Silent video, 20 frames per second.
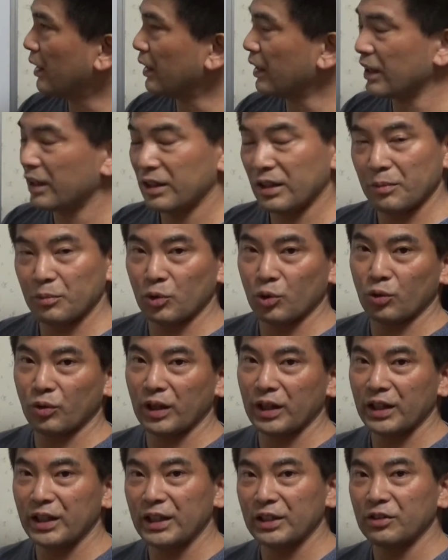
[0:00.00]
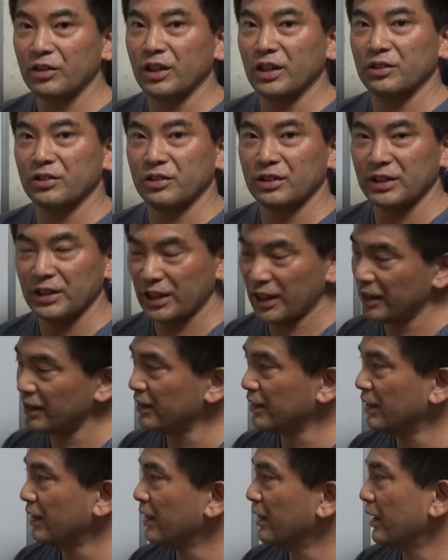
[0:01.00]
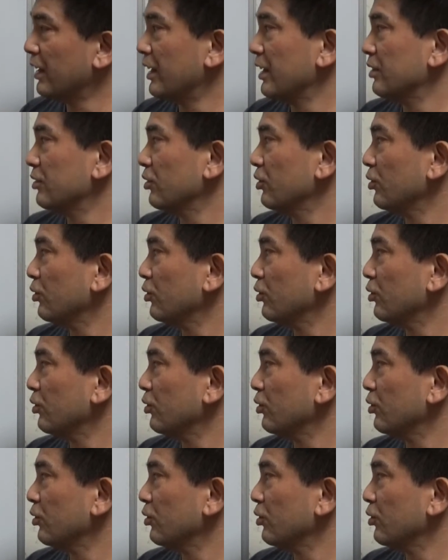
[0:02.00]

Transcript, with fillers: 体も壊れにくいですしね、そ